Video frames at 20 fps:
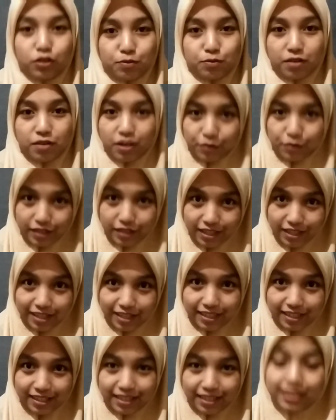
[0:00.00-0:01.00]
Subhanahu wa
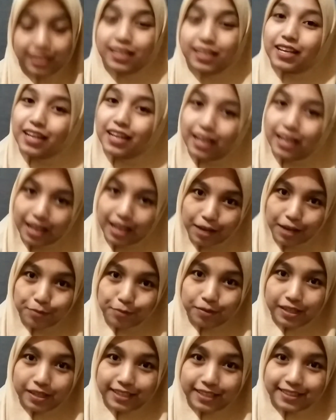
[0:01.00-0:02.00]
taala.
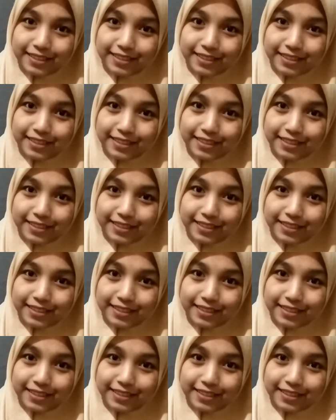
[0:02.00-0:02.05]
Amin.